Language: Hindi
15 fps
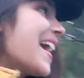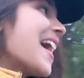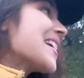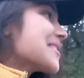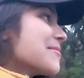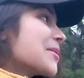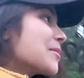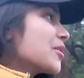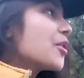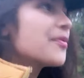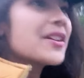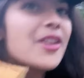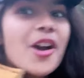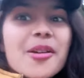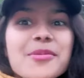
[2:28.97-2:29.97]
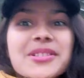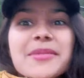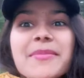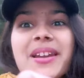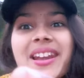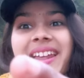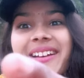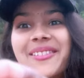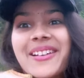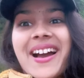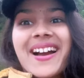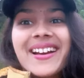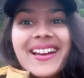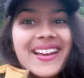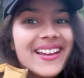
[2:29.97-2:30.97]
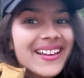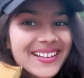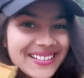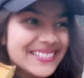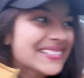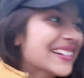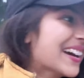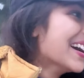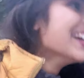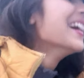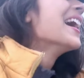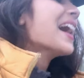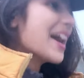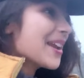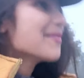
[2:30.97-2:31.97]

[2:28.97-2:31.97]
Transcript: ऐसे मत बताओ फिर लोग मुझसे मिलने को नांगे है